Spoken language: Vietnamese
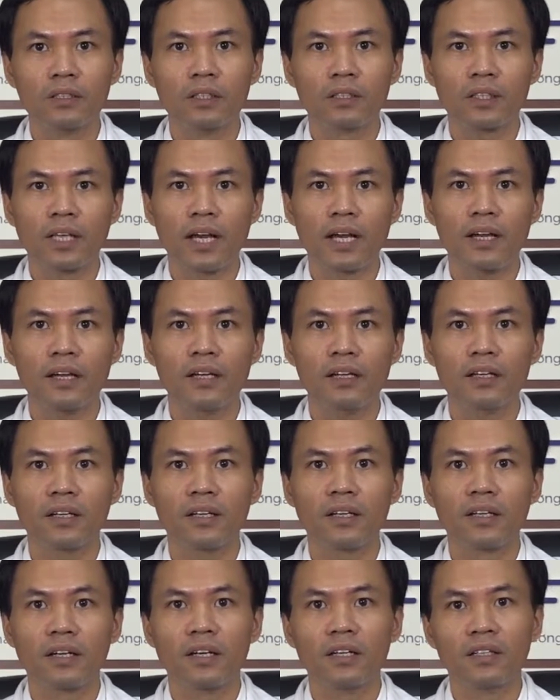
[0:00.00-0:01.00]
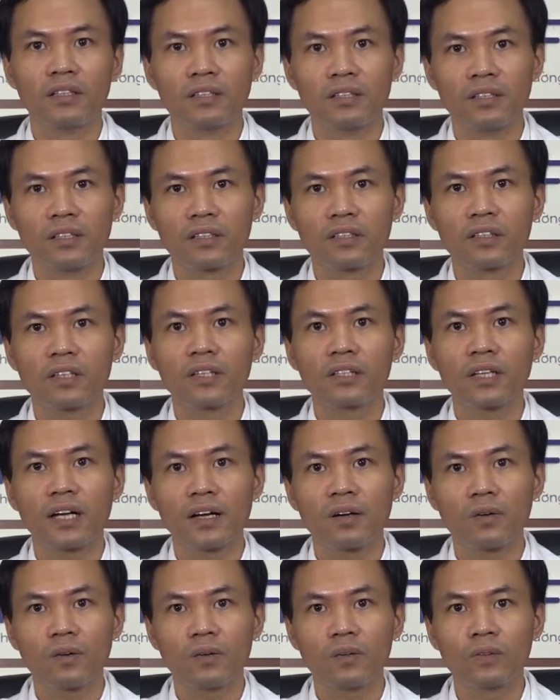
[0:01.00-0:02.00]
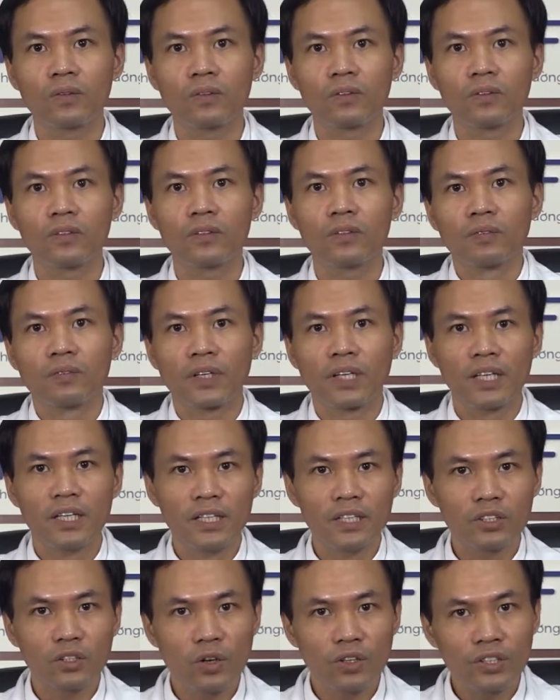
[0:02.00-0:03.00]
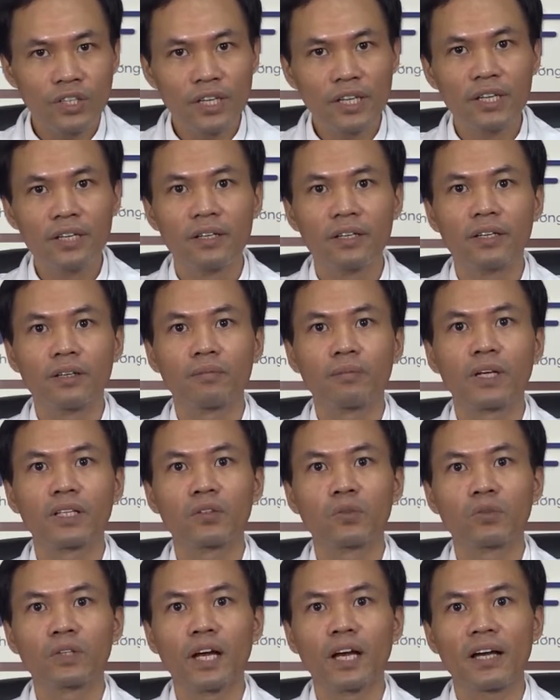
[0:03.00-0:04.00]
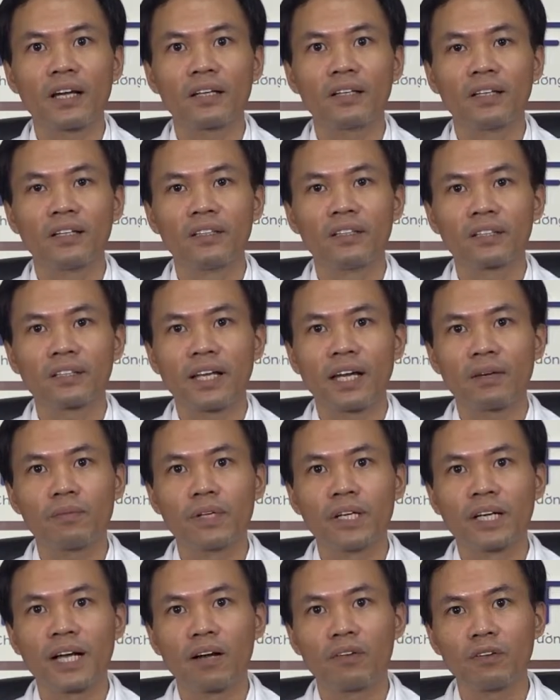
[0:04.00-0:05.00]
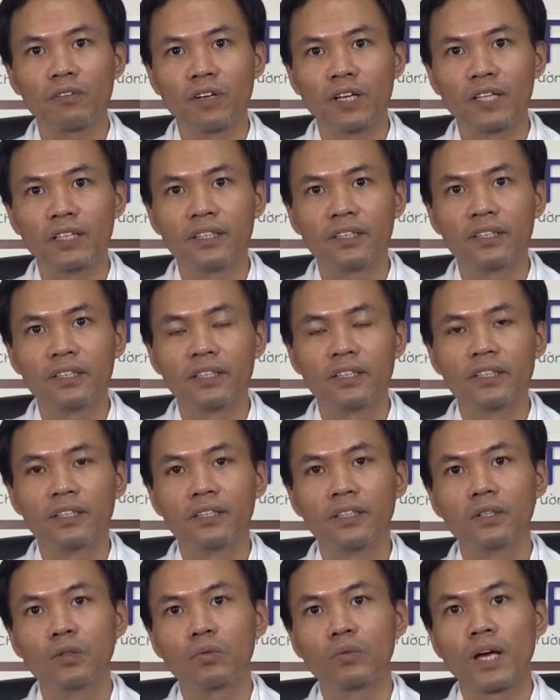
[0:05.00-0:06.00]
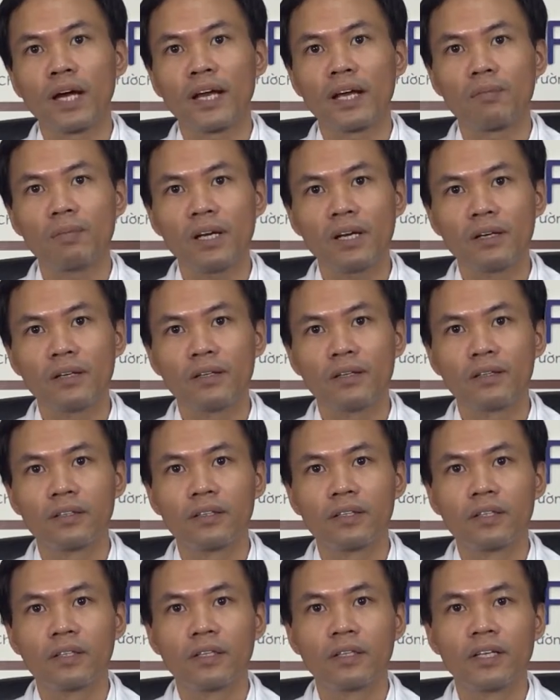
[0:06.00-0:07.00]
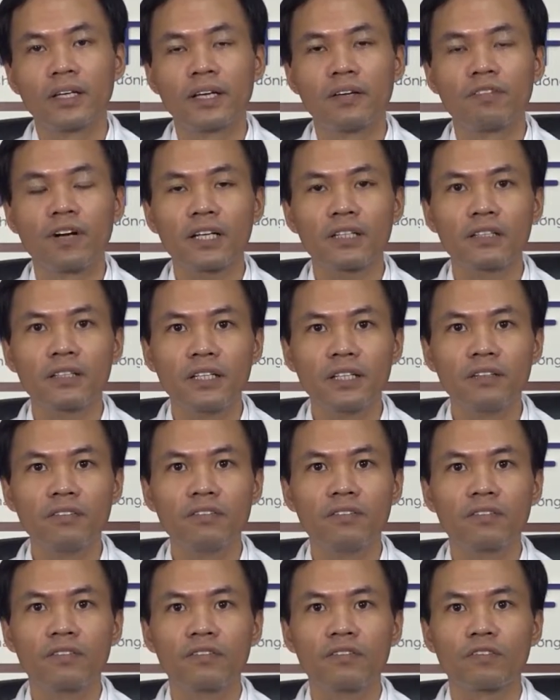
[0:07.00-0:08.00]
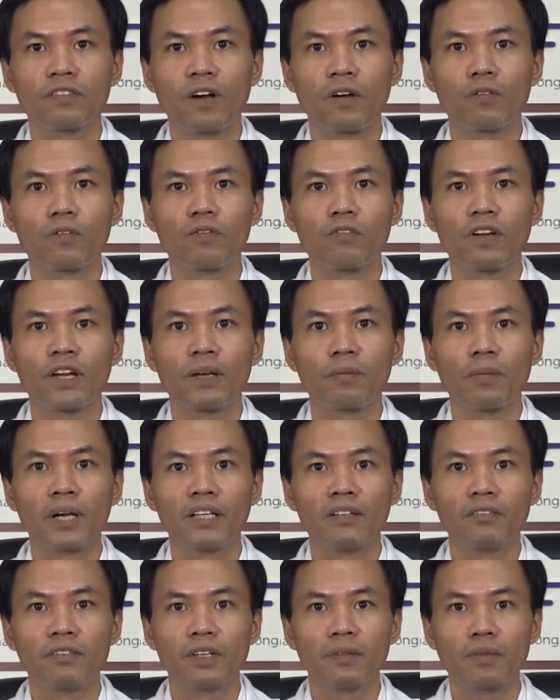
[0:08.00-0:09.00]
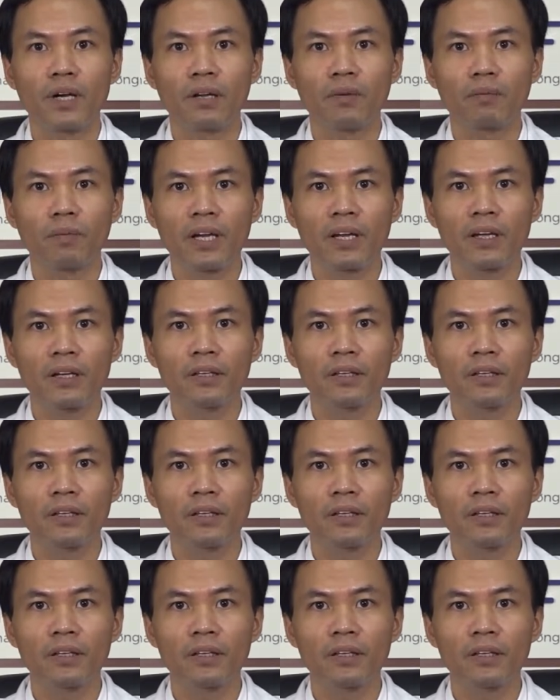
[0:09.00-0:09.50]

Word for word: nước ta ở ngưỡng nó rất cao. Vì lý do gì mà chúng ta ở nước ta bị cao như vậy? Như chúng ta đã biết thì cái vaccine phòng về bệnh viêm gan B